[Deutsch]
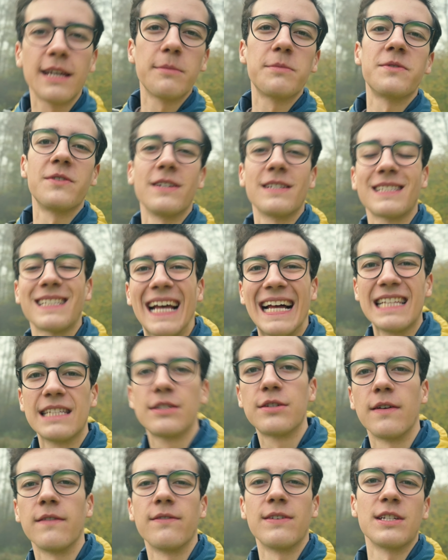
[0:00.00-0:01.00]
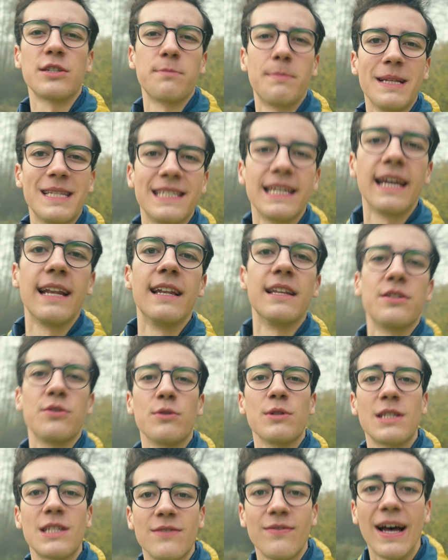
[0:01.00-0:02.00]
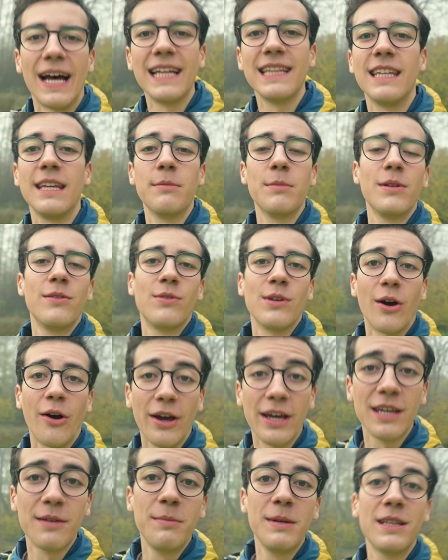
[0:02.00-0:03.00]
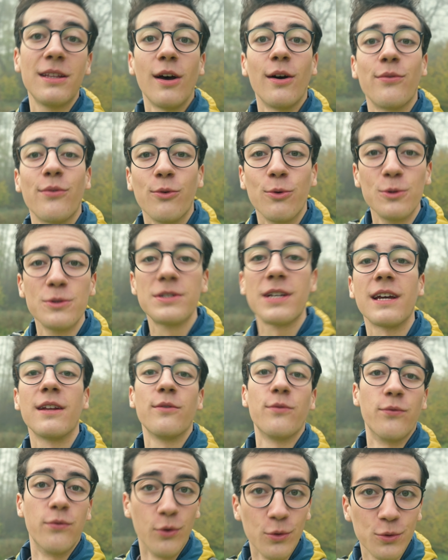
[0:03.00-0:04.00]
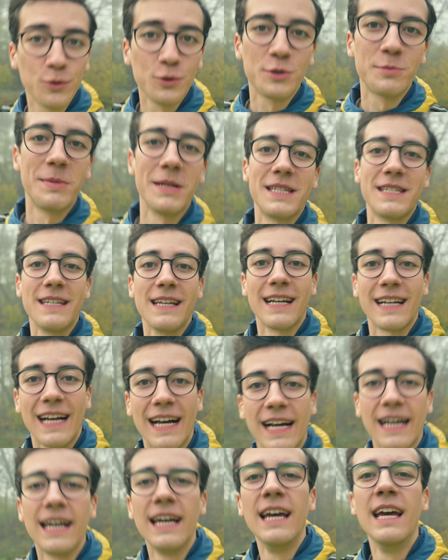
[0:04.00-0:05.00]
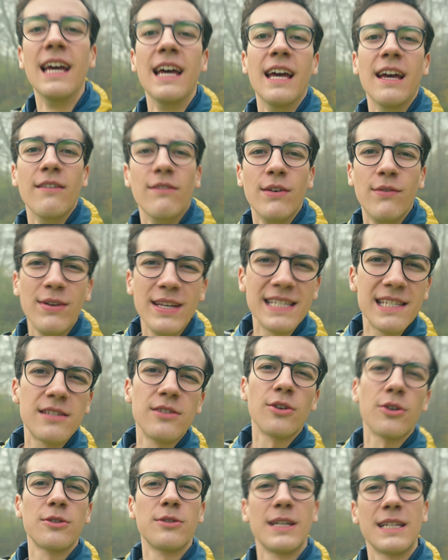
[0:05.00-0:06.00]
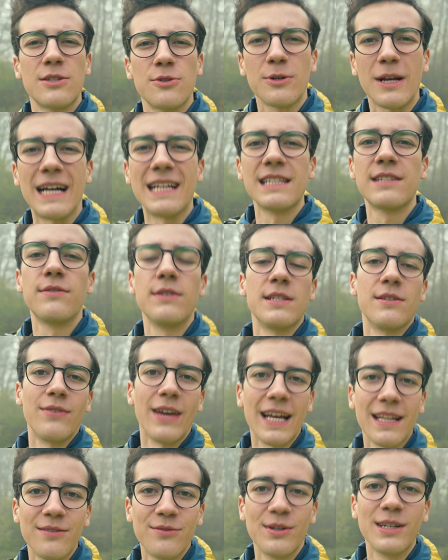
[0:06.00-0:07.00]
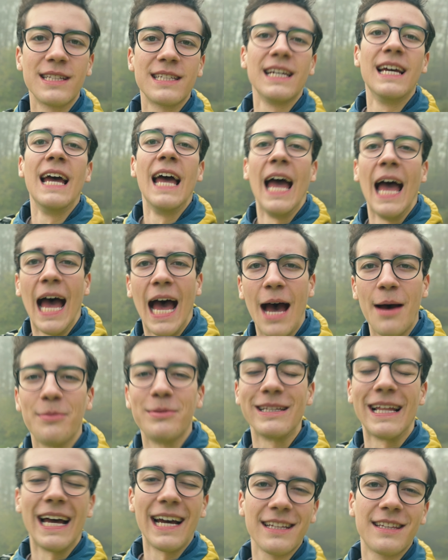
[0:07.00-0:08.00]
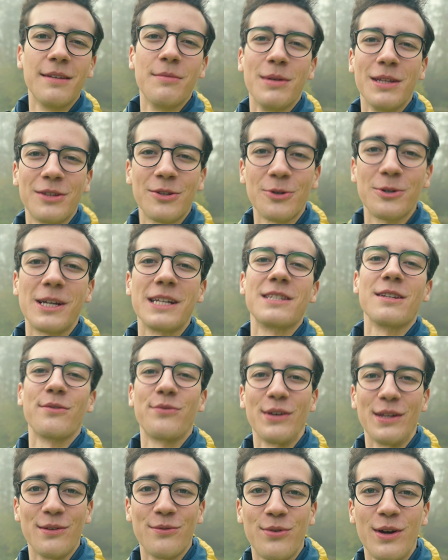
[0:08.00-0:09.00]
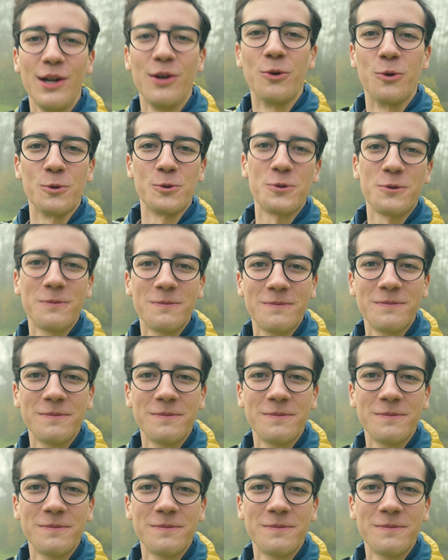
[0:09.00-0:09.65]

gibt es was ganz was Spezielles und zwar nehmen wir euch mit auf unseren Fotospaziergang. Wir wissen noch nicht so ganz, wie es werden wird, aber nach dem Intro geht es auf jeden Fall los.